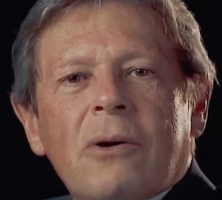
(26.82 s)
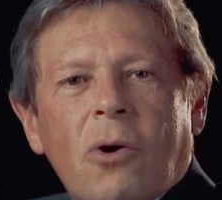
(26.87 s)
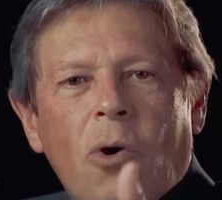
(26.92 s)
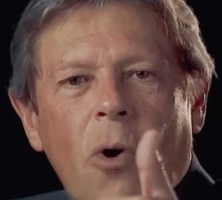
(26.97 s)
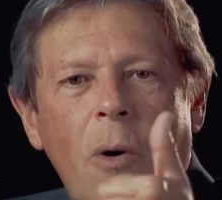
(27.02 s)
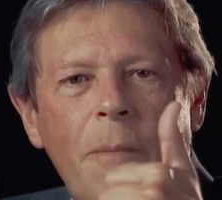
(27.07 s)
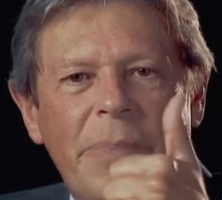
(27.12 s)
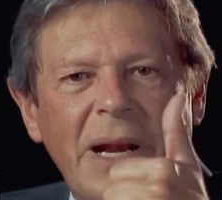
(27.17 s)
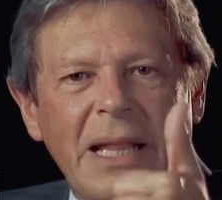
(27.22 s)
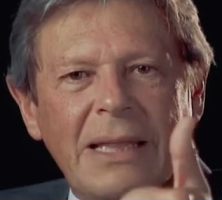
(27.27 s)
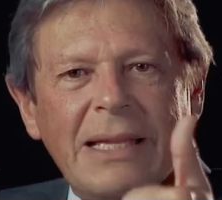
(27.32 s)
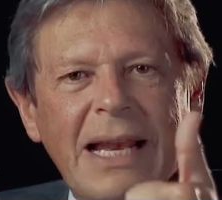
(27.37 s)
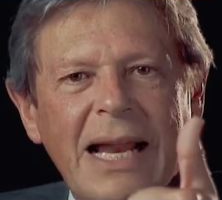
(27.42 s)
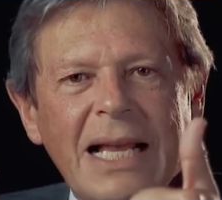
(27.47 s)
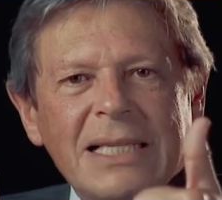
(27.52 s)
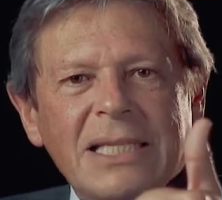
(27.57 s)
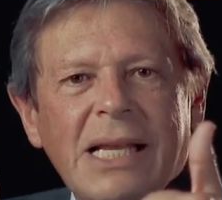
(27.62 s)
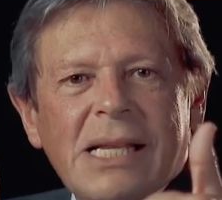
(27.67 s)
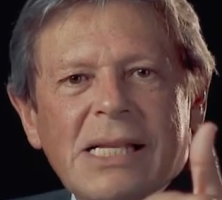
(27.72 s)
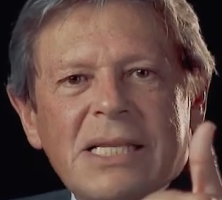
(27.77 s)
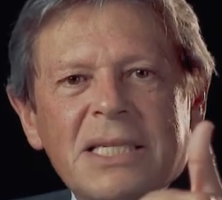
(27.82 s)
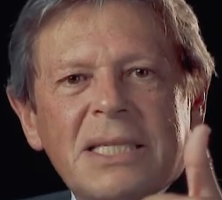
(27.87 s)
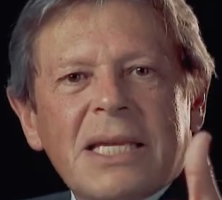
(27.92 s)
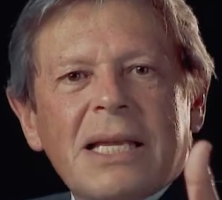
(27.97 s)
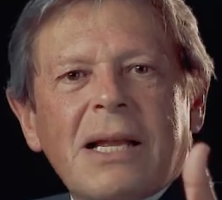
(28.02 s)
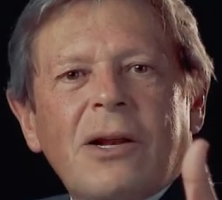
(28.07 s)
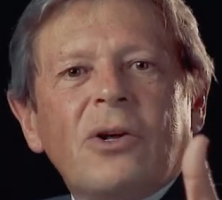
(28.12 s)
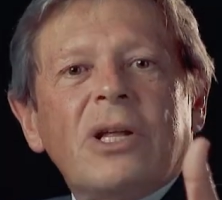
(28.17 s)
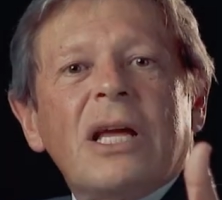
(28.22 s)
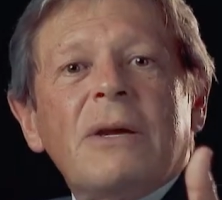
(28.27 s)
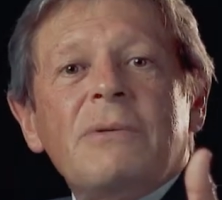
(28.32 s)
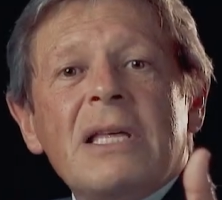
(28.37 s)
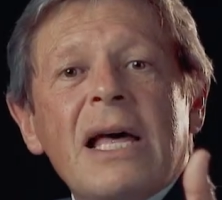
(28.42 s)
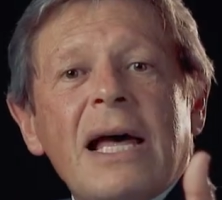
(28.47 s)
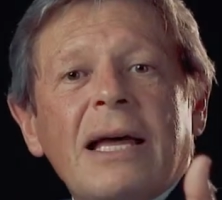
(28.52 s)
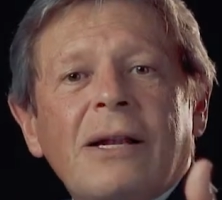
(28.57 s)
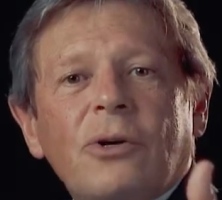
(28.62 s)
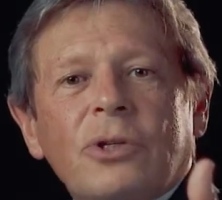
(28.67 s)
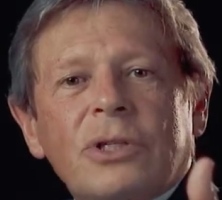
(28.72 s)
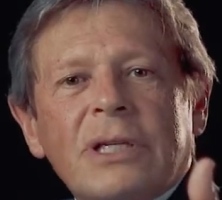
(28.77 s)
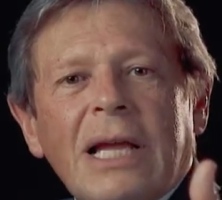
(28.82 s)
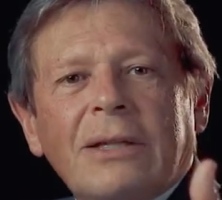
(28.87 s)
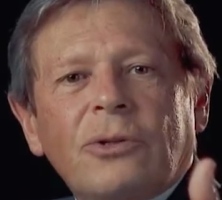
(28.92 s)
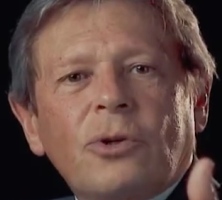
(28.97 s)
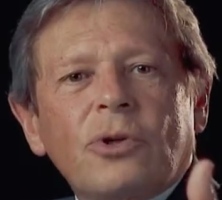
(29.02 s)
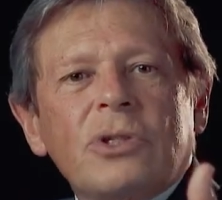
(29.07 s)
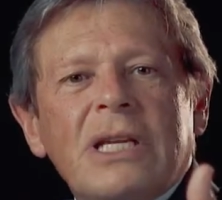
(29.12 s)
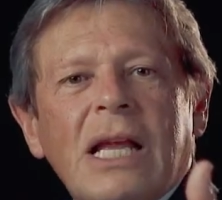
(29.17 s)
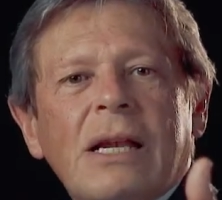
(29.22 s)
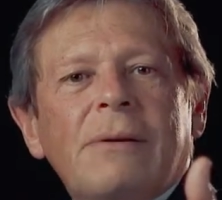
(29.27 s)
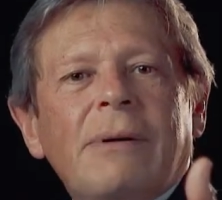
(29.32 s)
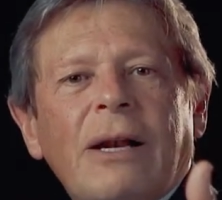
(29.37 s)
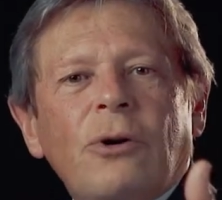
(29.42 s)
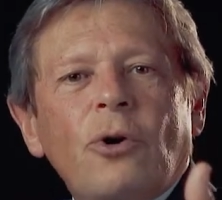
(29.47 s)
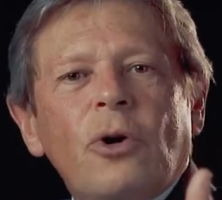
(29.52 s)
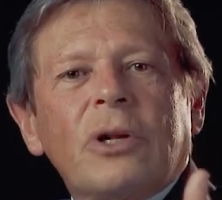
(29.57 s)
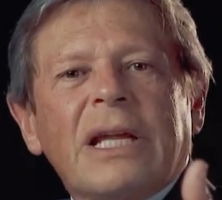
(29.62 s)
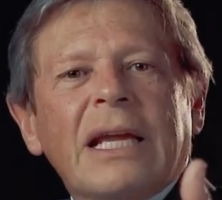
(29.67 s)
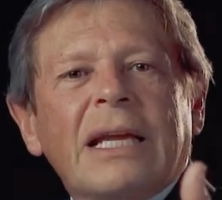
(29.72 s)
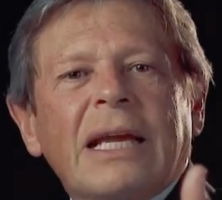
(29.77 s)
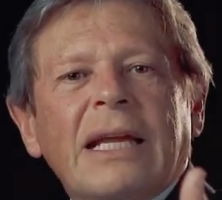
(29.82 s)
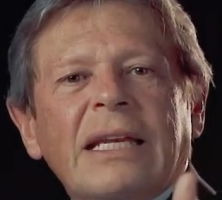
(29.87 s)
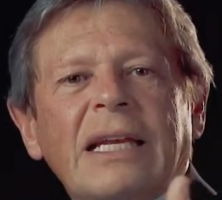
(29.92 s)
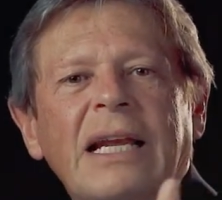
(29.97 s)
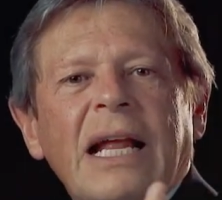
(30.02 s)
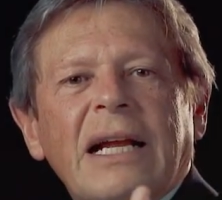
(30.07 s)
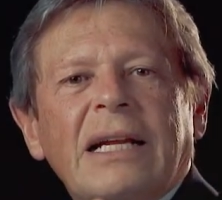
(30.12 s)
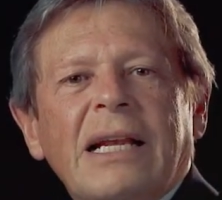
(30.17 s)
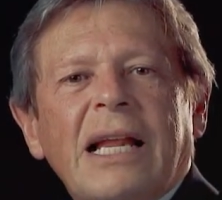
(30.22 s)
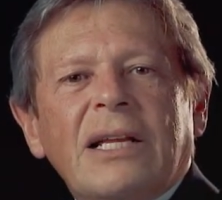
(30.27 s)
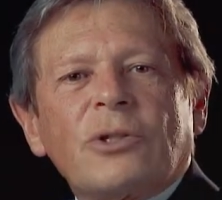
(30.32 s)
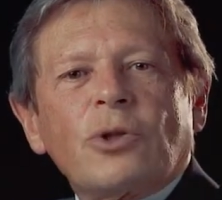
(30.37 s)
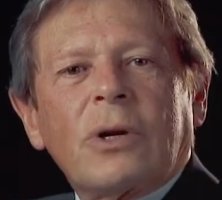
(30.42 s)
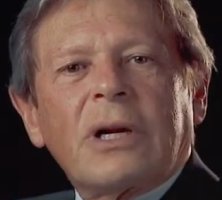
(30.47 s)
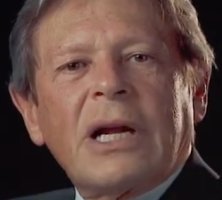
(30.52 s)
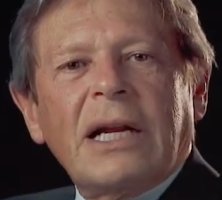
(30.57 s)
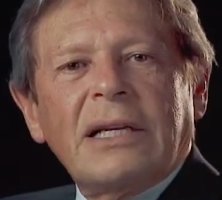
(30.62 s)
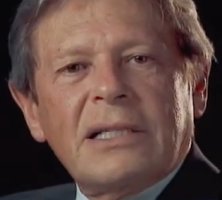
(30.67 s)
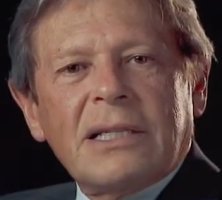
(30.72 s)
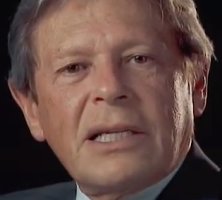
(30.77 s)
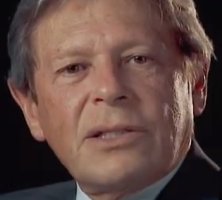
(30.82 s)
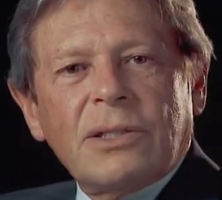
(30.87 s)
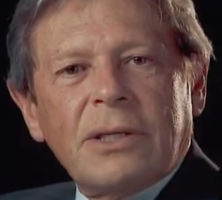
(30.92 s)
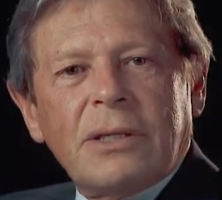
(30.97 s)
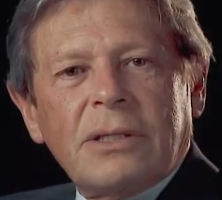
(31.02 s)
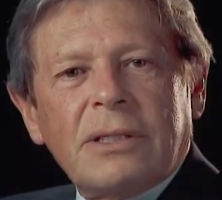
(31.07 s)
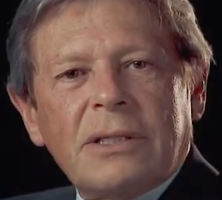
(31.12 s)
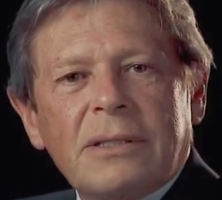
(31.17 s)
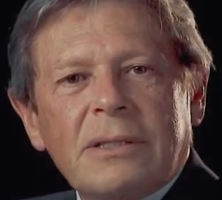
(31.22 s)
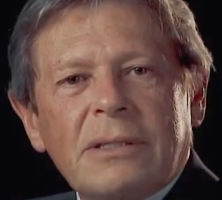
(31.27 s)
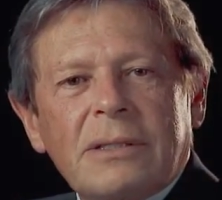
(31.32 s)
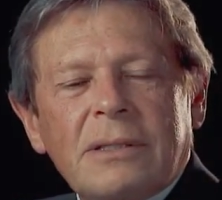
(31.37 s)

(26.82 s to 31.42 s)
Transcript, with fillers: Comprenderás el ciclo de vida de los datos y el valor que generan en las organizaciones.